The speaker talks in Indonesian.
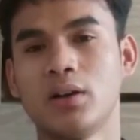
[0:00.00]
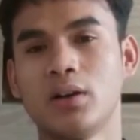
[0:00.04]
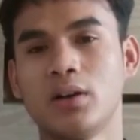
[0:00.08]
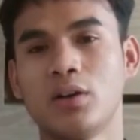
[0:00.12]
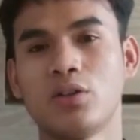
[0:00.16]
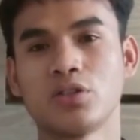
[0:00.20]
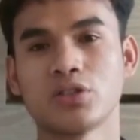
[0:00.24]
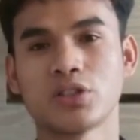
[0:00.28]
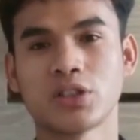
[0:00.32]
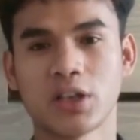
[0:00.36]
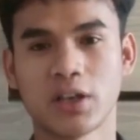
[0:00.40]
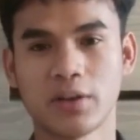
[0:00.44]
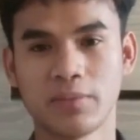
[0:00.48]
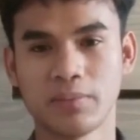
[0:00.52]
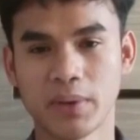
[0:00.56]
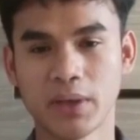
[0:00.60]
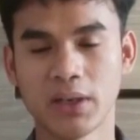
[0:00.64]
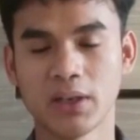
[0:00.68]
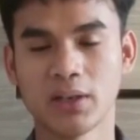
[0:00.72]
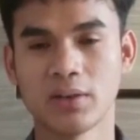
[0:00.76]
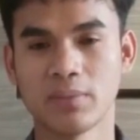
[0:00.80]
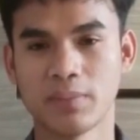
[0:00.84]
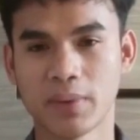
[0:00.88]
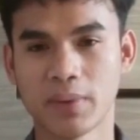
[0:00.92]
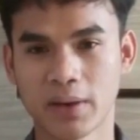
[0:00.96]
housekeeping
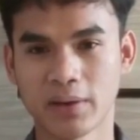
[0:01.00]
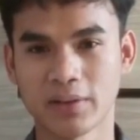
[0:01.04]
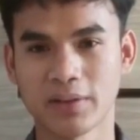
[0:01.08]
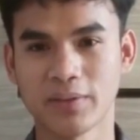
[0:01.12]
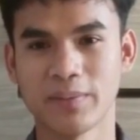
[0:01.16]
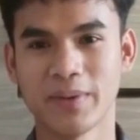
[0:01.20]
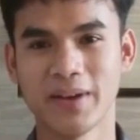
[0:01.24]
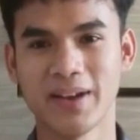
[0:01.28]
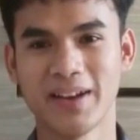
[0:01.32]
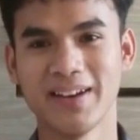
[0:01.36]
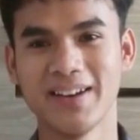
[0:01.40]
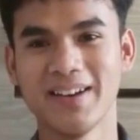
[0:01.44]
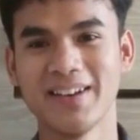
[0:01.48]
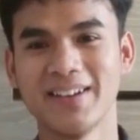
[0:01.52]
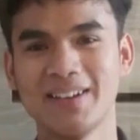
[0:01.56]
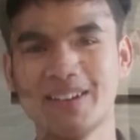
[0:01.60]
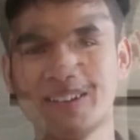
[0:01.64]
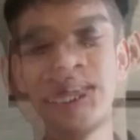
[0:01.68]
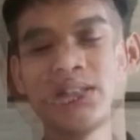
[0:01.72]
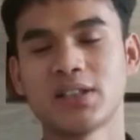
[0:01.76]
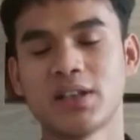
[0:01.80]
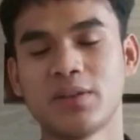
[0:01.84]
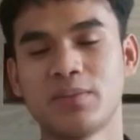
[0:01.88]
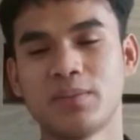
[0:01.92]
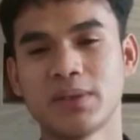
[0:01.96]
Department.
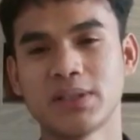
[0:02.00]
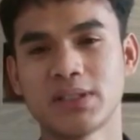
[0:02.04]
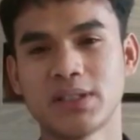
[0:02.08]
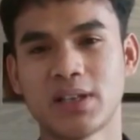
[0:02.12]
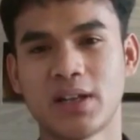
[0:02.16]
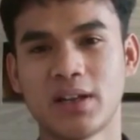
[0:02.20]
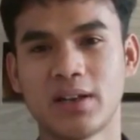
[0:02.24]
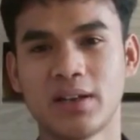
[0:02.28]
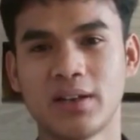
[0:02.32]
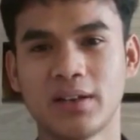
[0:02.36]
Saya pesan